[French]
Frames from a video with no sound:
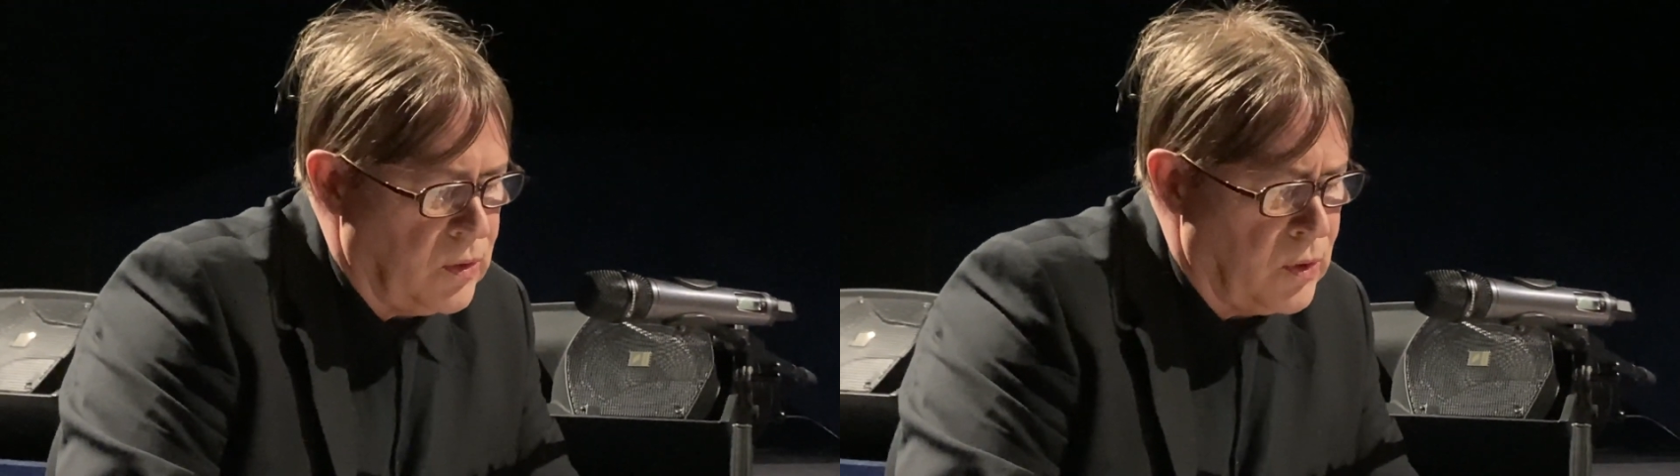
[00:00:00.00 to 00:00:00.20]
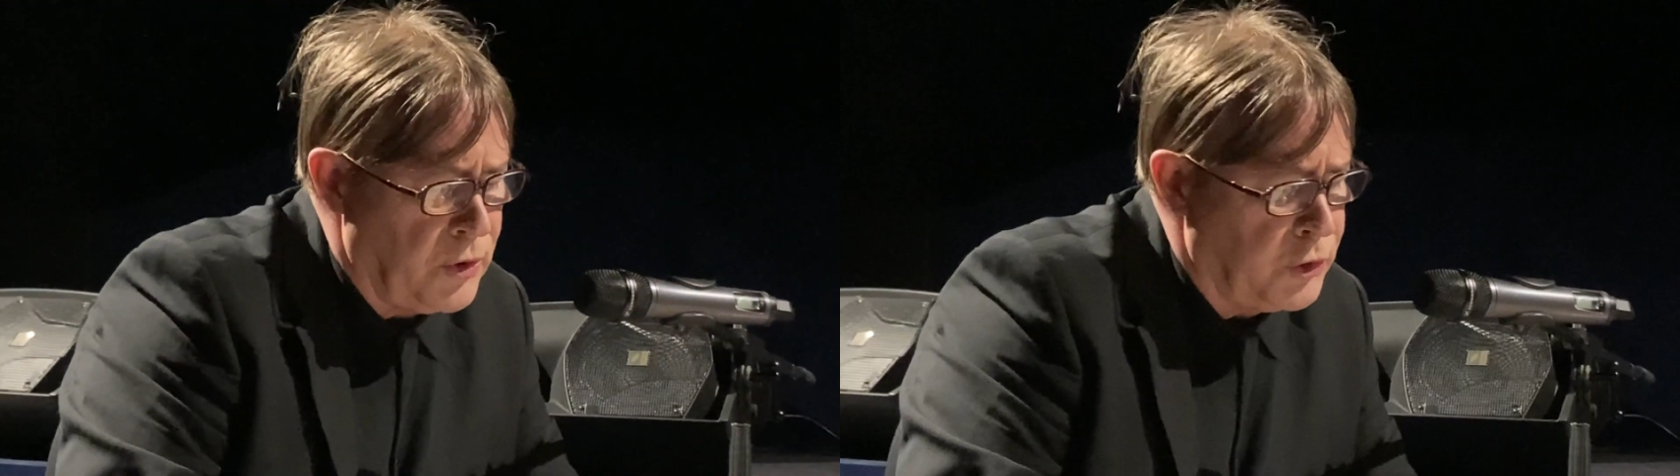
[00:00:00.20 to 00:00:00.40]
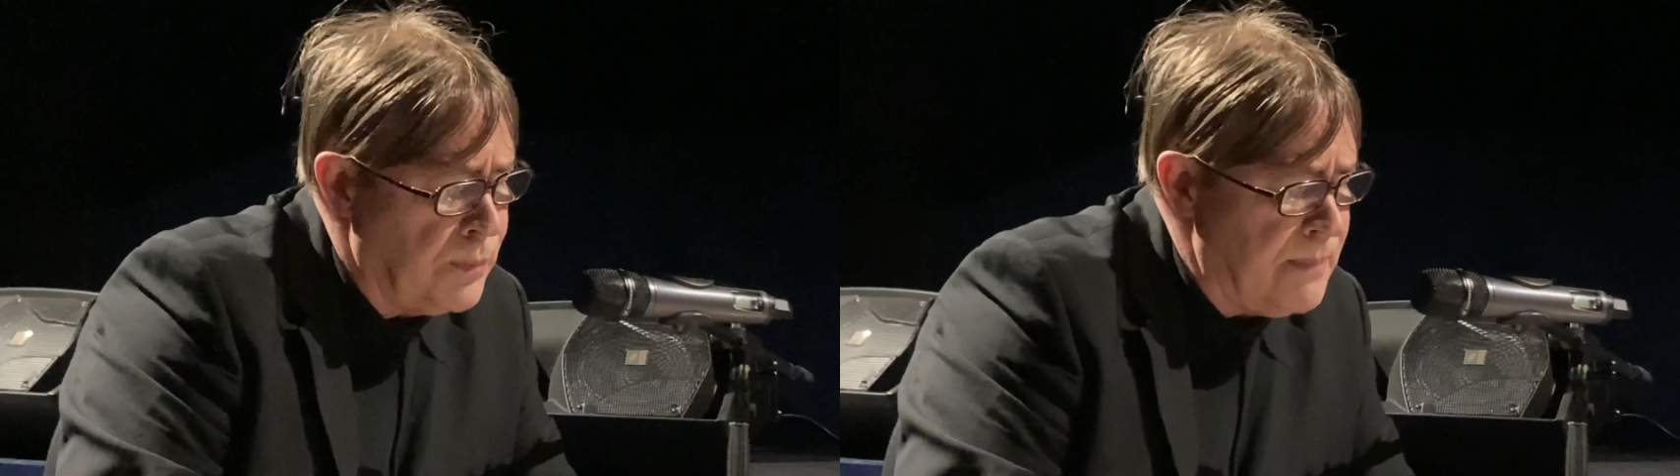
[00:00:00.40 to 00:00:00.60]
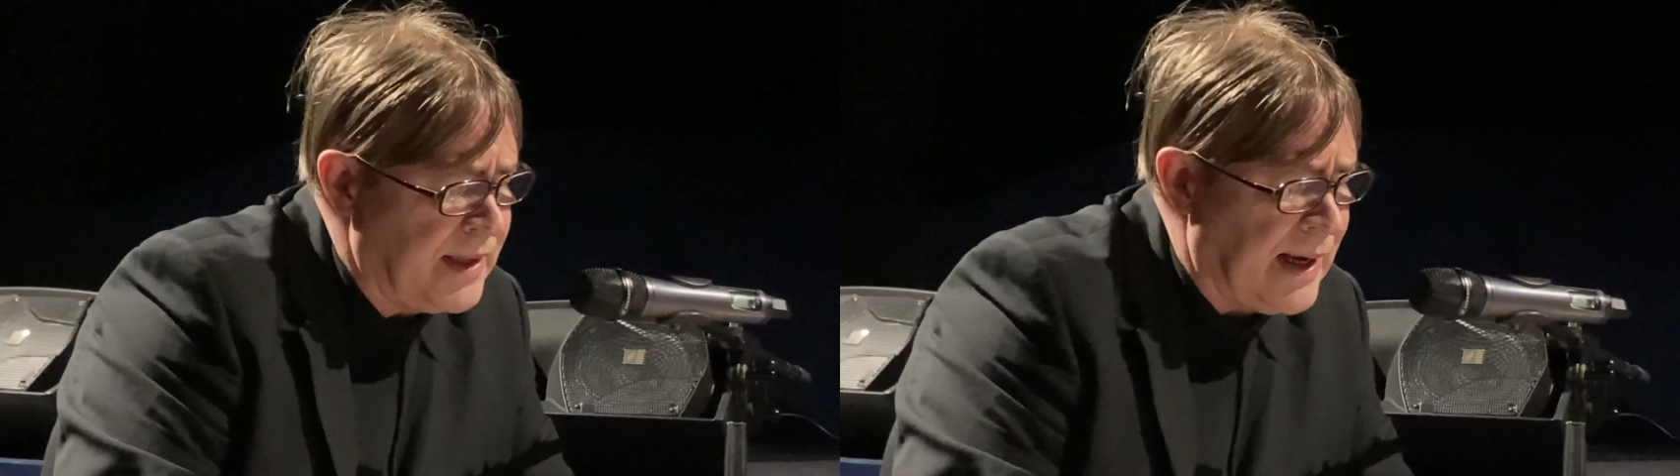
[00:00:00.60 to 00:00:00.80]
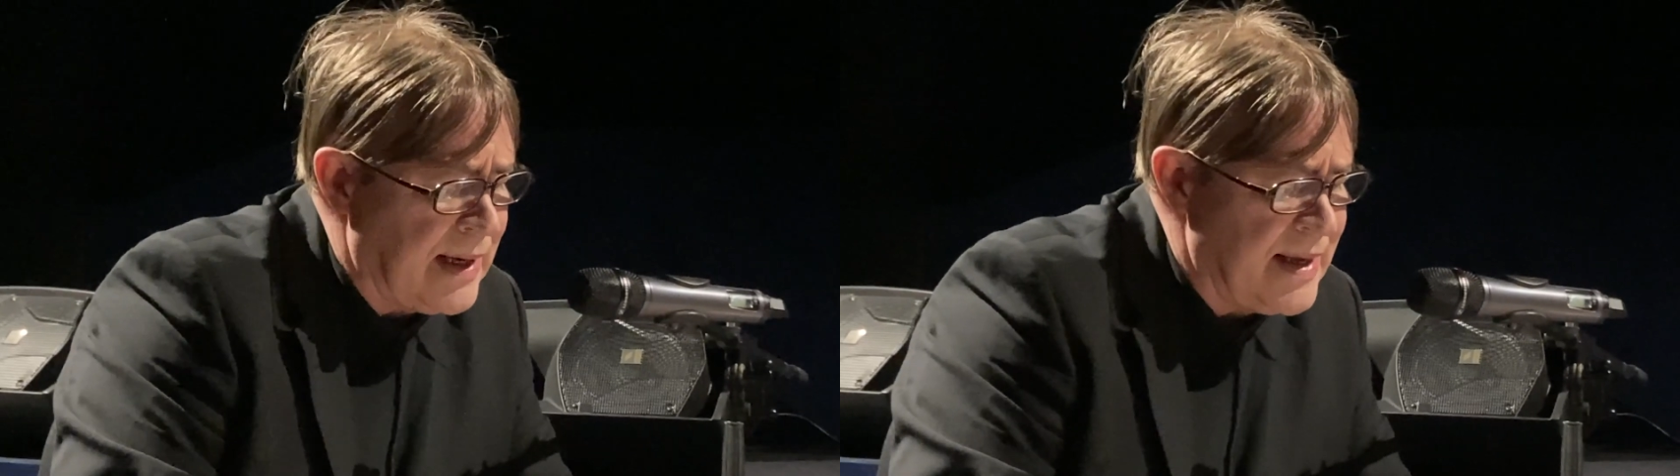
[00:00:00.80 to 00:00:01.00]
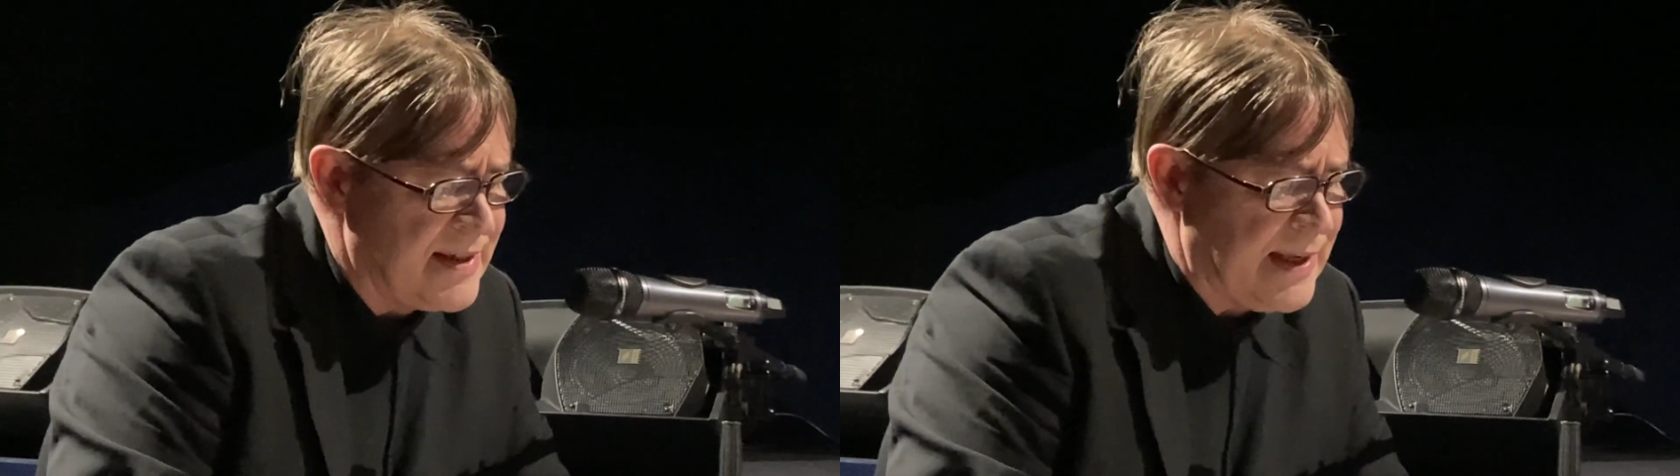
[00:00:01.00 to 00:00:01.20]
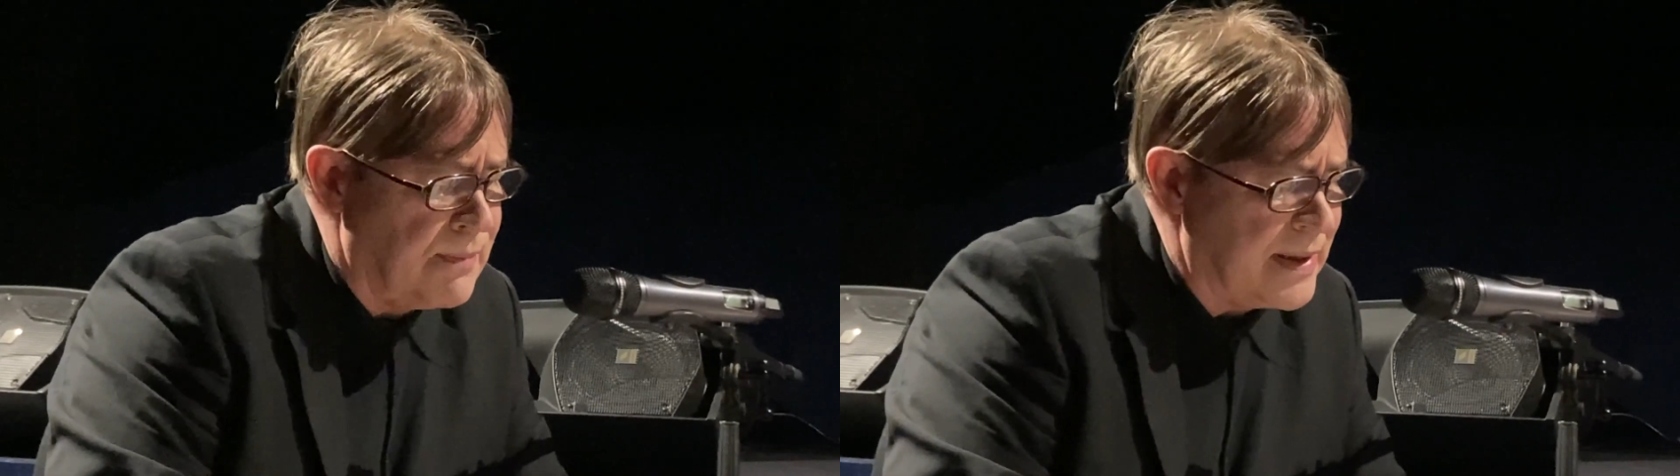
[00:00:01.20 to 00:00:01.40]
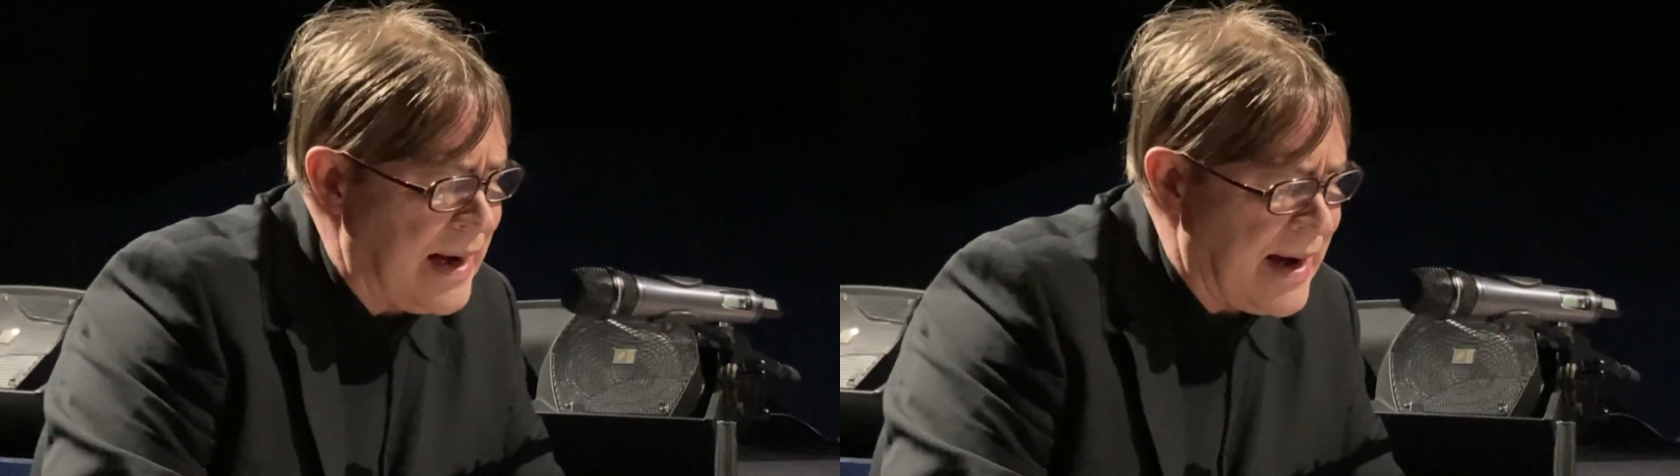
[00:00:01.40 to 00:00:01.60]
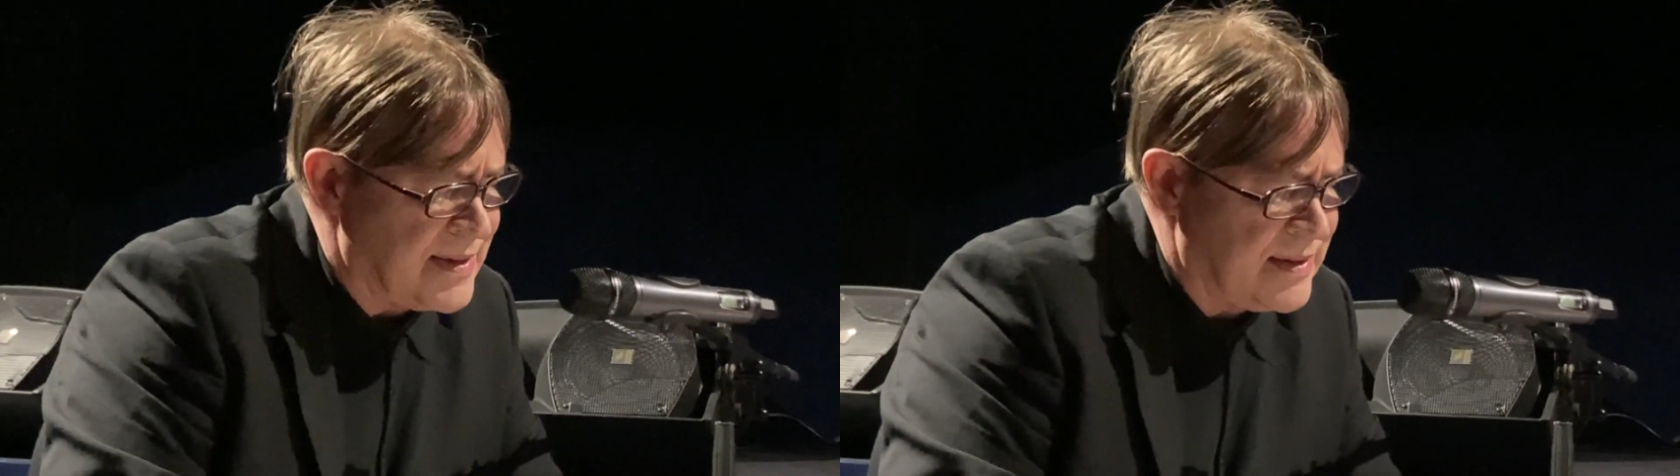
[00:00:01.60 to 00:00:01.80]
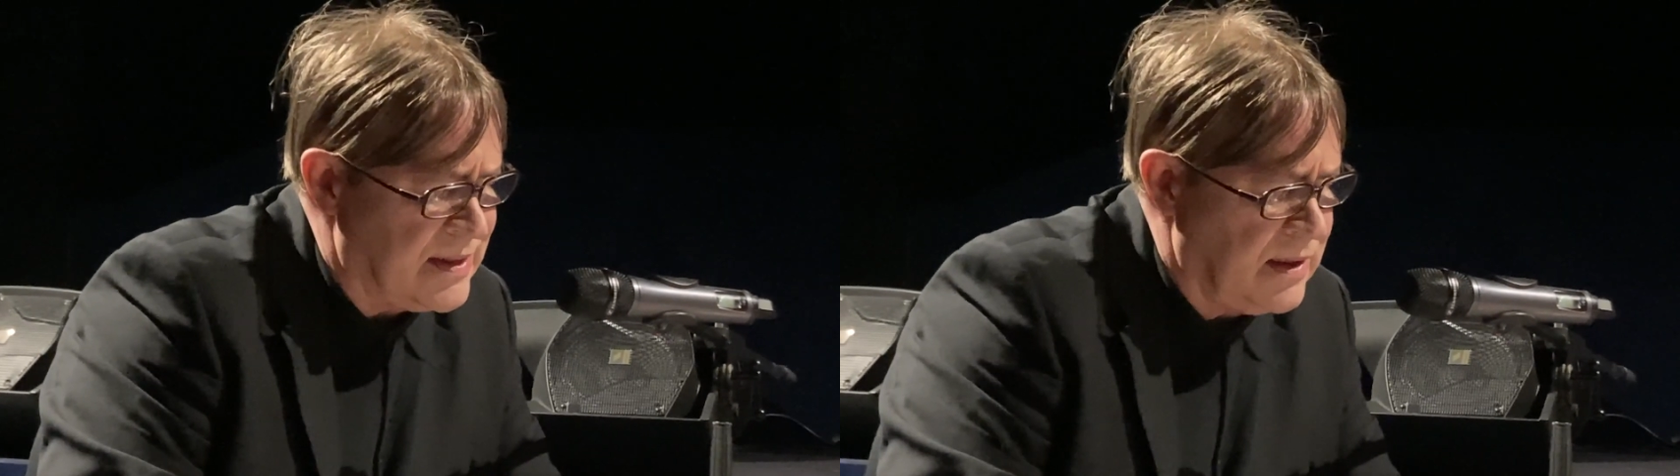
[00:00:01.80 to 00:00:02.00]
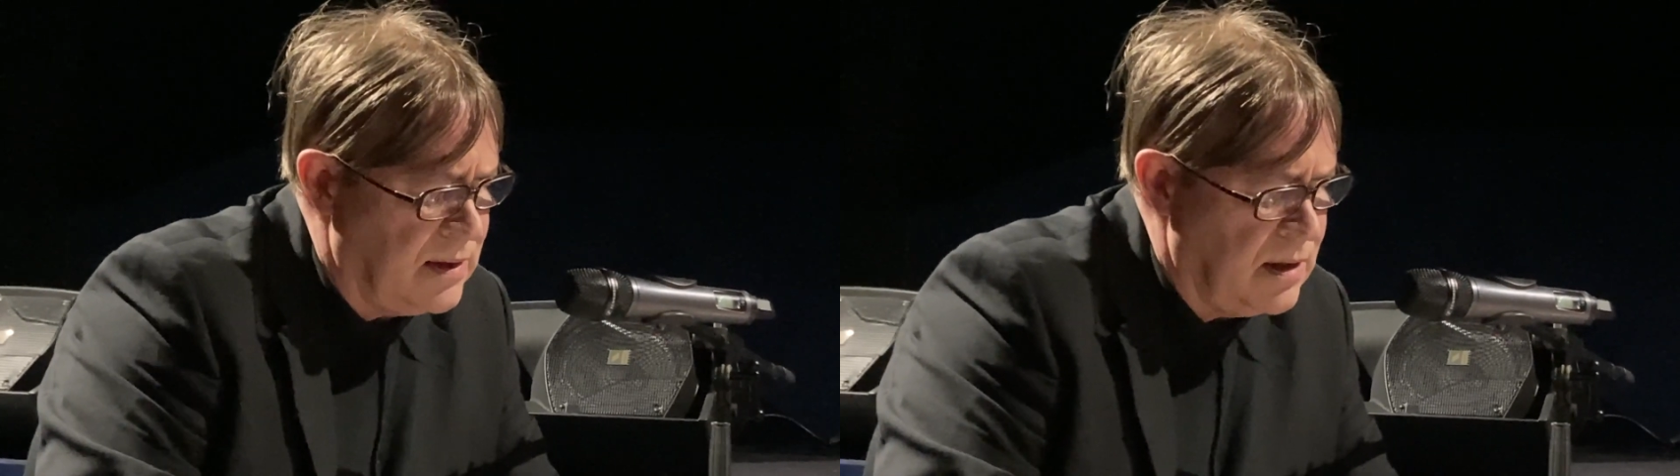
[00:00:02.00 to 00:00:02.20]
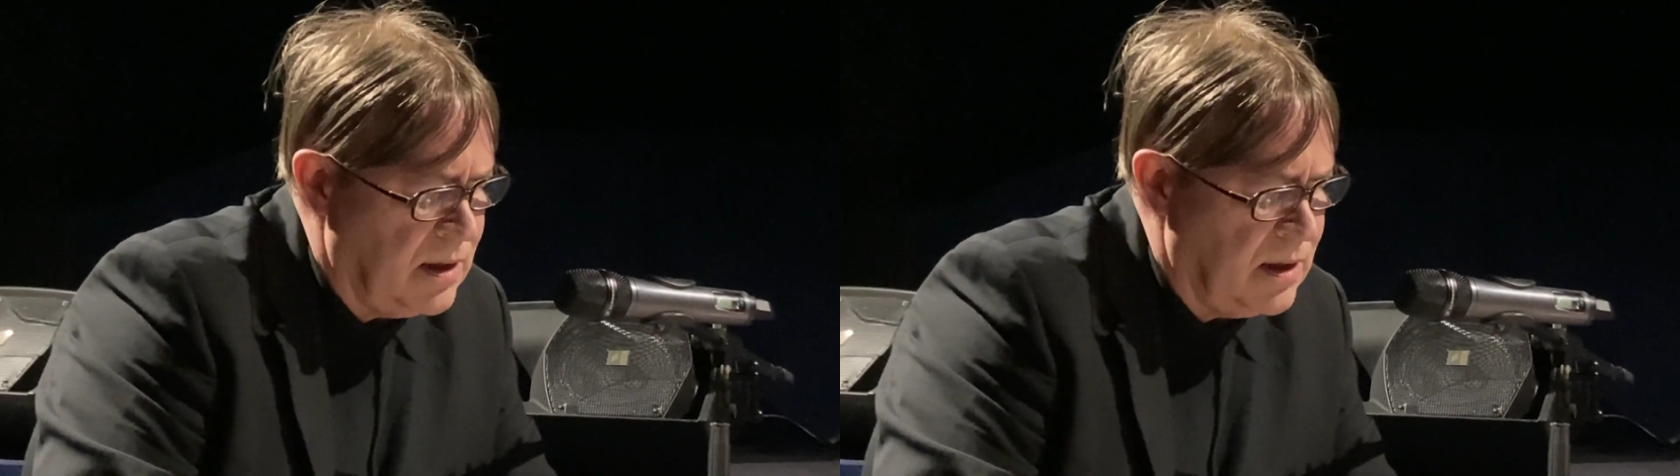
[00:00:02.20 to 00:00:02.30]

Au lieu de me mettre à l'aise, ça me glace.